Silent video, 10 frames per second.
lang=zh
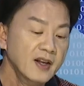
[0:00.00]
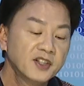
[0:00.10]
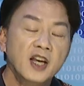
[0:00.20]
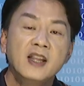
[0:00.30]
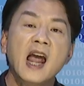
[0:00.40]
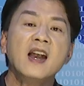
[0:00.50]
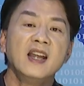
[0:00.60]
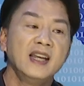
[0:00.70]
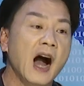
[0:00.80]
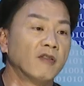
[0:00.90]
今天
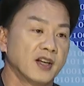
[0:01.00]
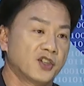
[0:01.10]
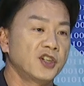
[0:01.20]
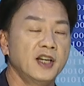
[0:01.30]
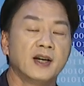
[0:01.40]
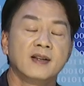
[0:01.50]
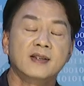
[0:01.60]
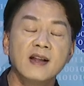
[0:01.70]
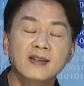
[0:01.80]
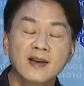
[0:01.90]
你要的是一个
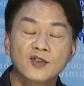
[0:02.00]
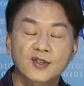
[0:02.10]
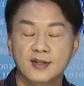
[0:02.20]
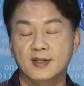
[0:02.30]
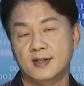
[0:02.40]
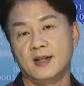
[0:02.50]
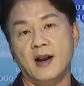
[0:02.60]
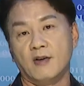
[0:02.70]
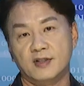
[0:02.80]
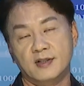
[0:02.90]
真真实实
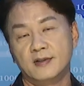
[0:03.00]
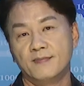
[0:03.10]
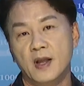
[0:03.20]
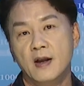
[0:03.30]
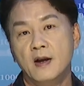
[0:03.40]
的老师，